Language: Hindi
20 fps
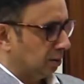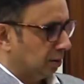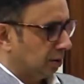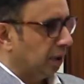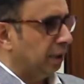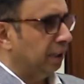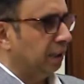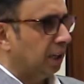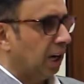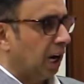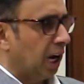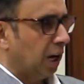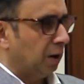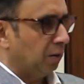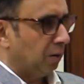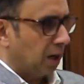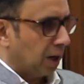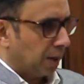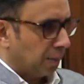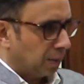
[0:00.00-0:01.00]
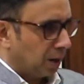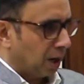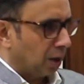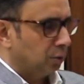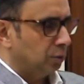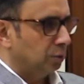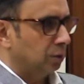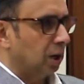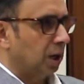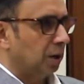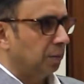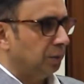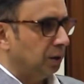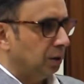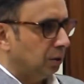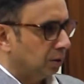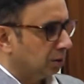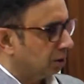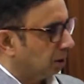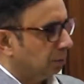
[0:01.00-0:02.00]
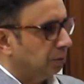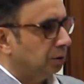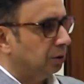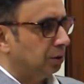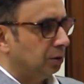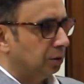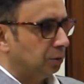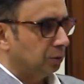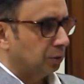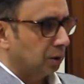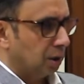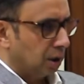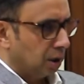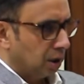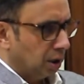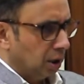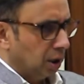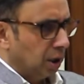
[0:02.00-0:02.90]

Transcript: तरीका है वहाँ अपराधों का भी और सभी चीज़ों का